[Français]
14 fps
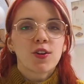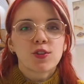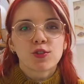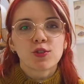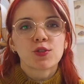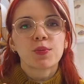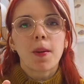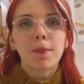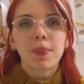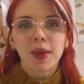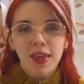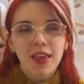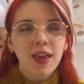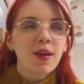je ne suis pas
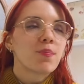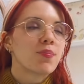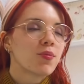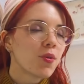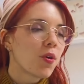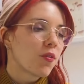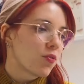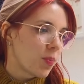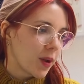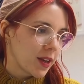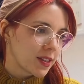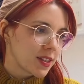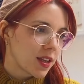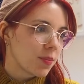payée pour vous
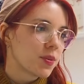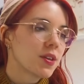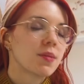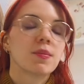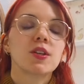parler de Selpi,